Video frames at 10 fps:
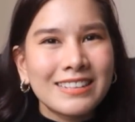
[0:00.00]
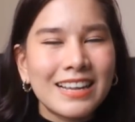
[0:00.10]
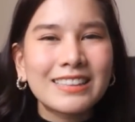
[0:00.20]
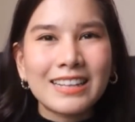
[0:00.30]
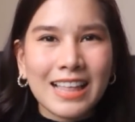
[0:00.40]
สิ่
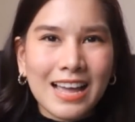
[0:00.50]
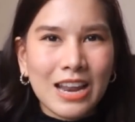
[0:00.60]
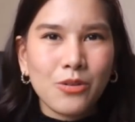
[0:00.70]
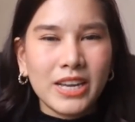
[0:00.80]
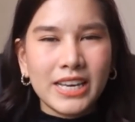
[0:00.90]
งต่างๆเห
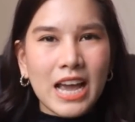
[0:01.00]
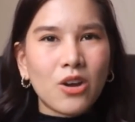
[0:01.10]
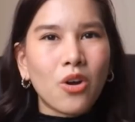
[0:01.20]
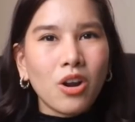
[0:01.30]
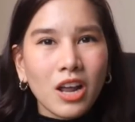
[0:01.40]
ล่านี้เนี่ย
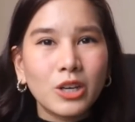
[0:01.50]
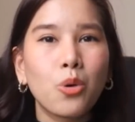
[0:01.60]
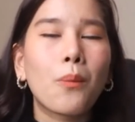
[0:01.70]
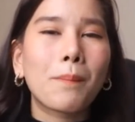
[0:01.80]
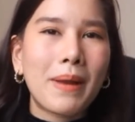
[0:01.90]
ก็เลย
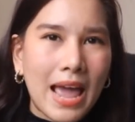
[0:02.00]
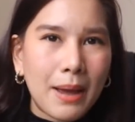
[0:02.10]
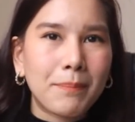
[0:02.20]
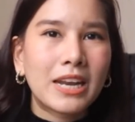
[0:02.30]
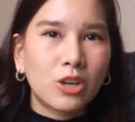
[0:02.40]
ถูกแปลง
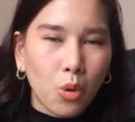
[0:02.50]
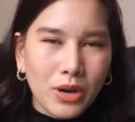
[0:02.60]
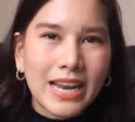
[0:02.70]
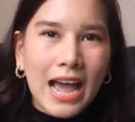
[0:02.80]
เป็นทุน